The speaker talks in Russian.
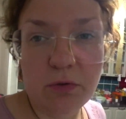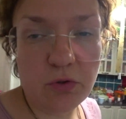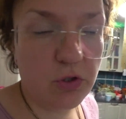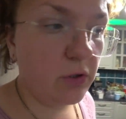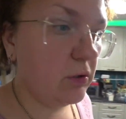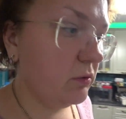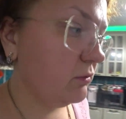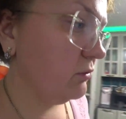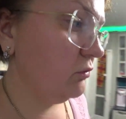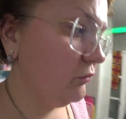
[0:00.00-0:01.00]
тоже,
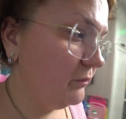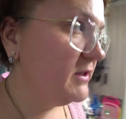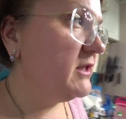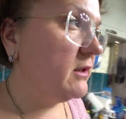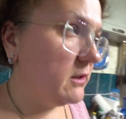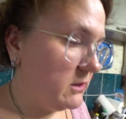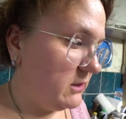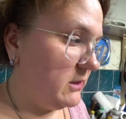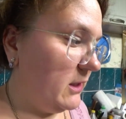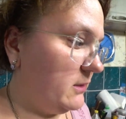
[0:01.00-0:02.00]
ну, в беседке
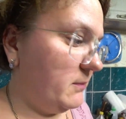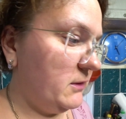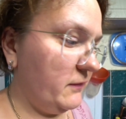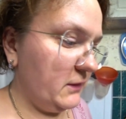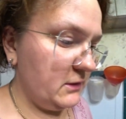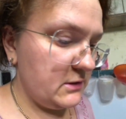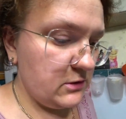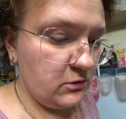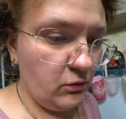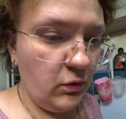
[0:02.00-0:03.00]
сидят, Матвей-то с
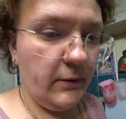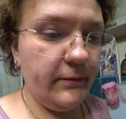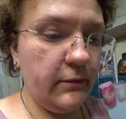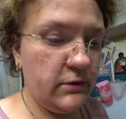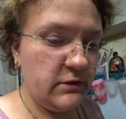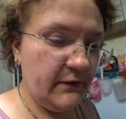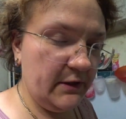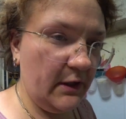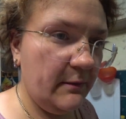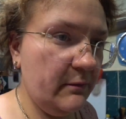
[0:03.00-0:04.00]
другом, с
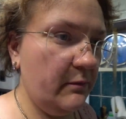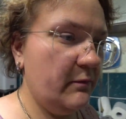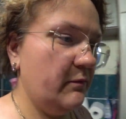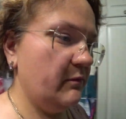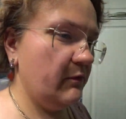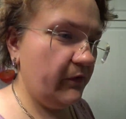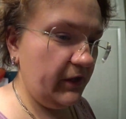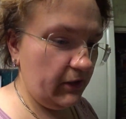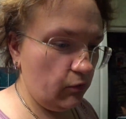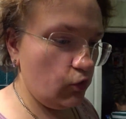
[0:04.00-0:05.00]
Фадеем.
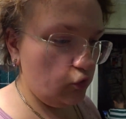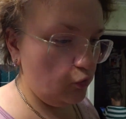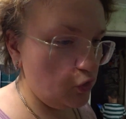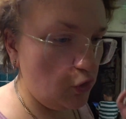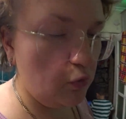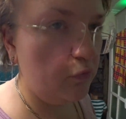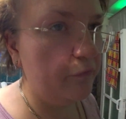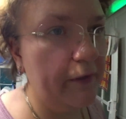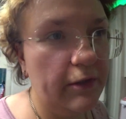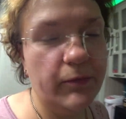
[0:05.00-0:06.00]
Фадей тоже то зайдет то
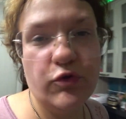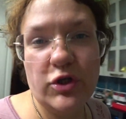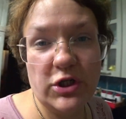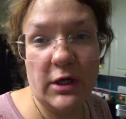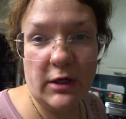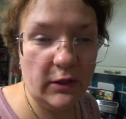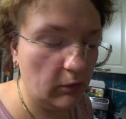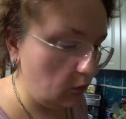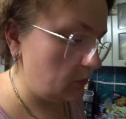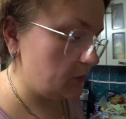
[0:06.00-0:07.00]
выйдет, потому что жарко на
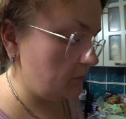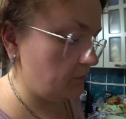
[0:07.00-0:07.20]
улице